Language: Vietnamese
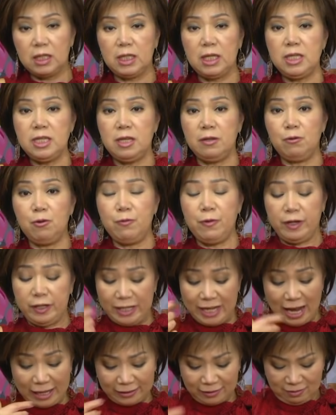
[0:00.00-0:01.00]
cái gì quý vị
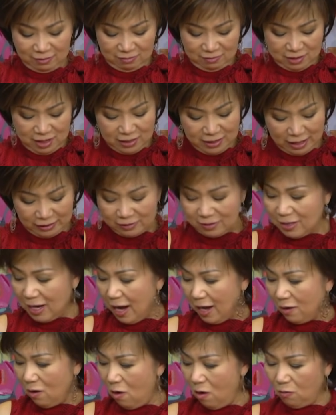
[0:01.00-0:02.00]
gạch cái gạch
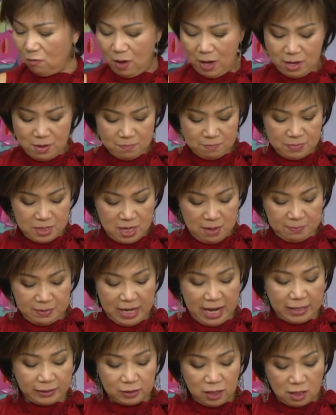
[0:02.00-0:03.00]
ra ngon quá bây giờ mình
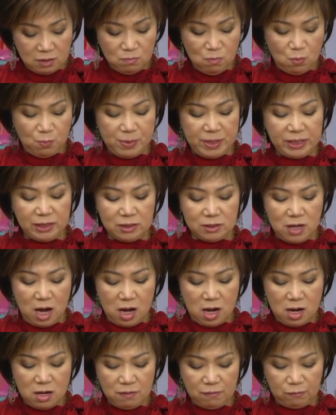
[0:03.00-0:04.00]
ăn thử một miếng tương
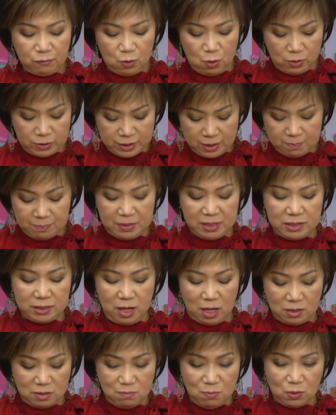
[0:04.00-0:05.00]
ớt rồi xong mình
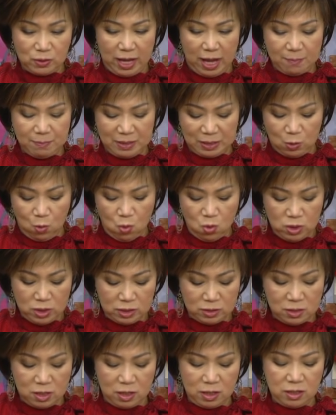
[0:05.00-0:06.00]
thử một cái mình cuốn
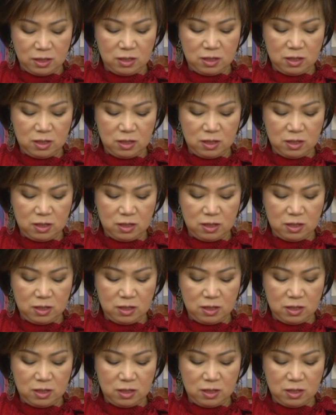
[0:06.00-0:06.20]
thử coi